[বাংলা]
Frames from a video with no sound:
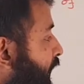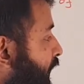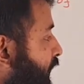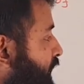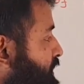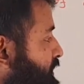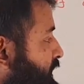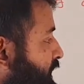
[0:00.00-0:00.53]

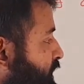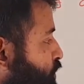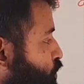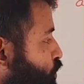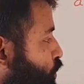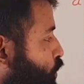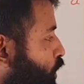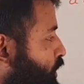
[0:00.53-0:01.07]
আর ইন্টু
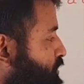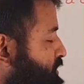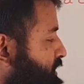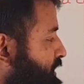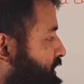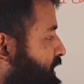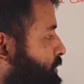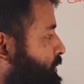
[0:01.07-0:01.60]
কস
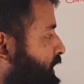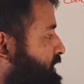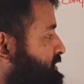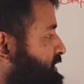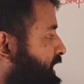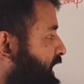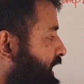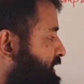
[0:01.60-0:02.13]
থেটা প্লাস
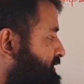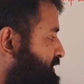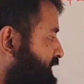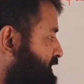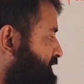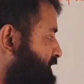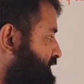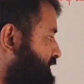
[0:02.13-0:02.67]
আই
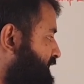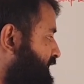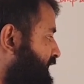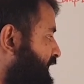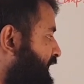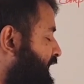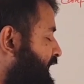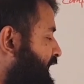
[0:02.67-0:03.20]
সাইন থেটা
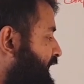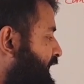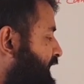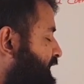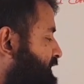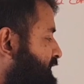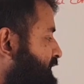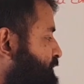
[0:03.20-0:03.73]
আর
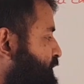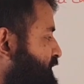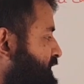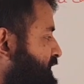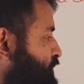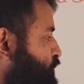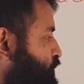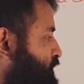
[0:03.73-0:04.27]
একটা
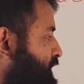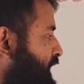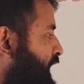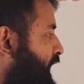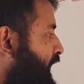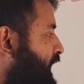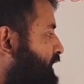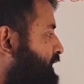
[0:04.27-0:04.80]
রিপ্রেজেন্টেশন হচ্ছে
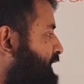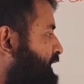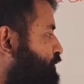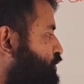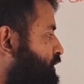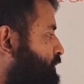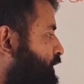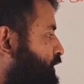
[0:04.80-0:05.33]
আর ই টু
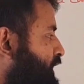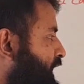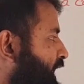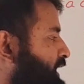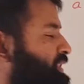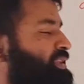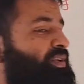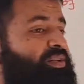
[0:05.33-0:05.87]
দি পাওয়ার
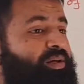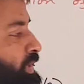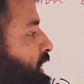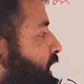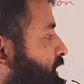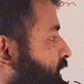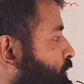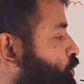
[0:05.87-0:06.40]
আই থেটা
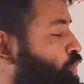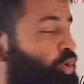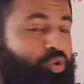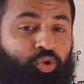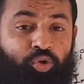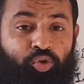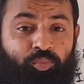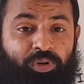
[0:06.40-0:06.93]
এটা মূলত
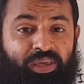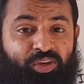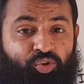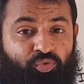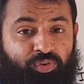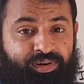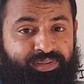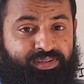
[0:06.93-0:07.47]
তোমরা
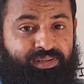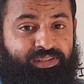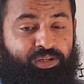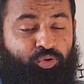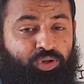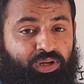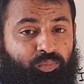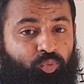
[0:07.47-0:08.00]
ইউনিভার্সিটিতে
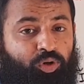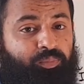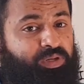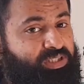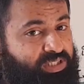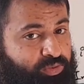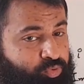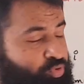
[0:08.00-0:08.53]
ওঠার পর
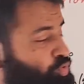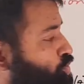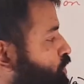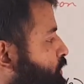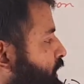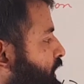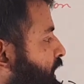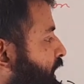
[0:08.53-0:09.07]
বেশি ইউজ
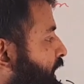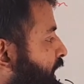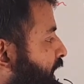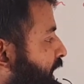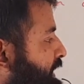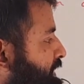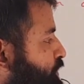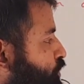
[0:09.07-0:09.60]
করবে
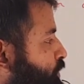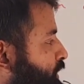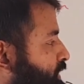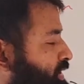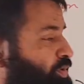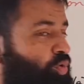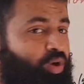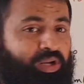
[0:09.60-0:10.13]
এইটা
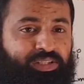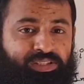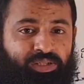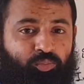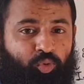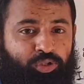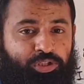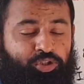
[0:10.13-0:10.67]
তোমাদের কলেজের
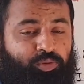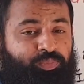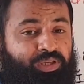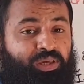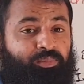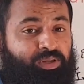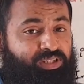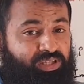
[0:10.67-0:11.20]
বইতে সব
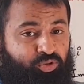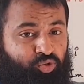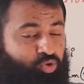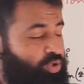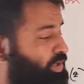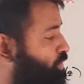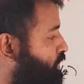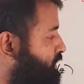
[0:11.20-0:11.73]
থেকে বেশি ইউজ
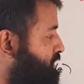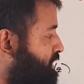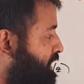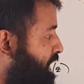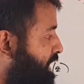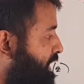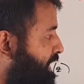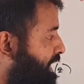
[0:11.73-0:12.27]
করা হয়েছে
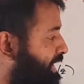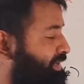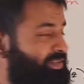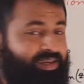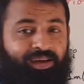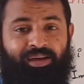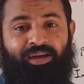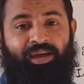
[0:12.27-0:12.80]
আর
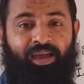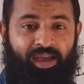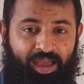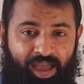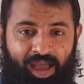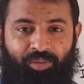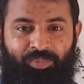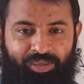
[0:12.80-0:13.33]
এইটা
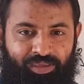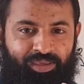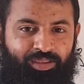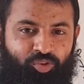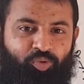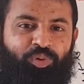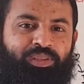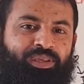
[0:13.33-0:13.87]
আমি
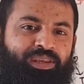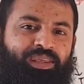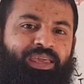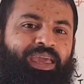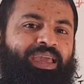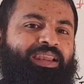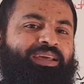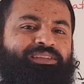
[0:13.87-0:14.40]
তোমাদের
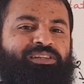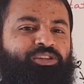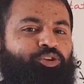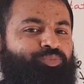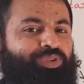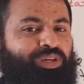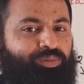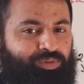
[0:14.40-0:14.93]
এই লেকচারে
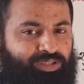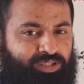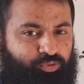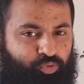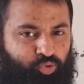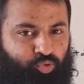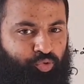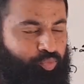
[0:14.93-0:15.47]
সব থেকে বেশি
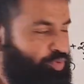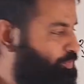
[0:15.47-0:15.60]
ইউজ করব